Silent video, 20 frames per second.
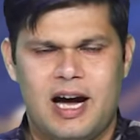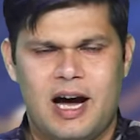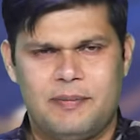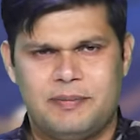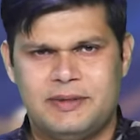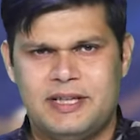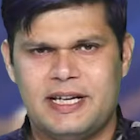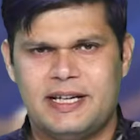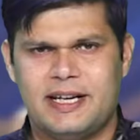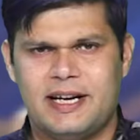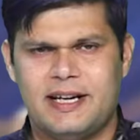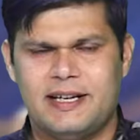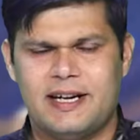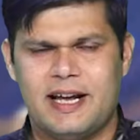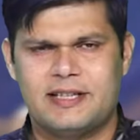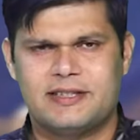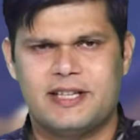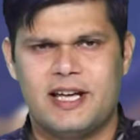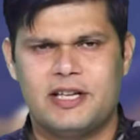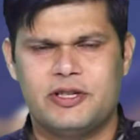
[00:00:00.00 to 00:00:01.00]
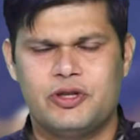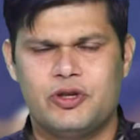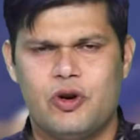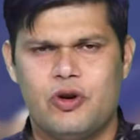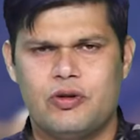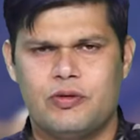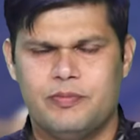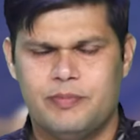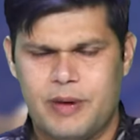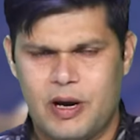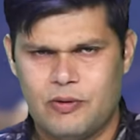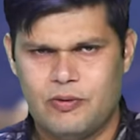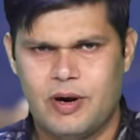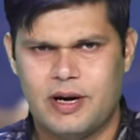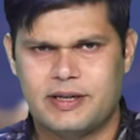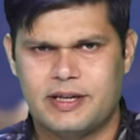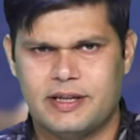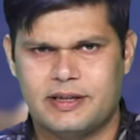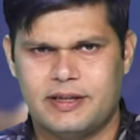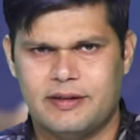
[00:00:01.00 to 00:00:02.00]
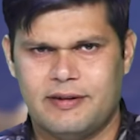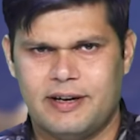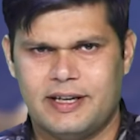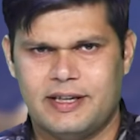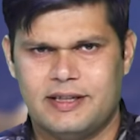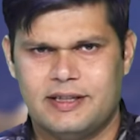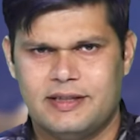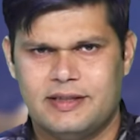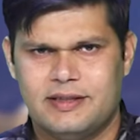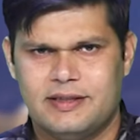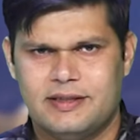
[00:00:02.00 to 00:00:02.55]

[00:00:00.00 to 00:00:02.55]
आप देख रहे हैं राजस्थान चौक मैं हूं अंकित तिवारी